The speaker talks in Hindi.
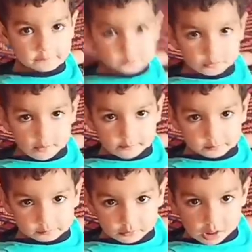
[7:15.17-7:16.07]
आरुष
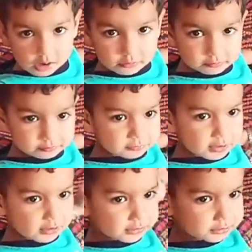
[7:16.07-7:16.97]
कहाँ जा रहा
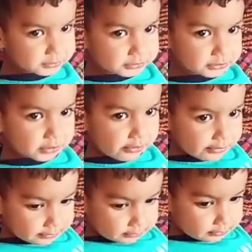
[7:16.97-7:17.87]

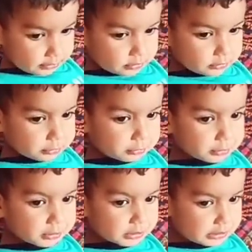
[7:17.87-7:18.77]
हाँ
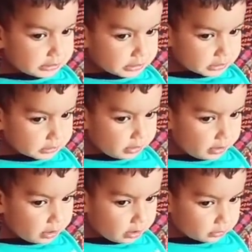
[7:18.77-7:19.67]

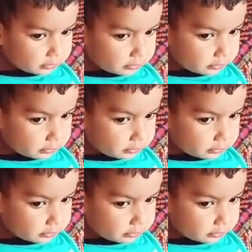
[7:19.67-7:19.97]
है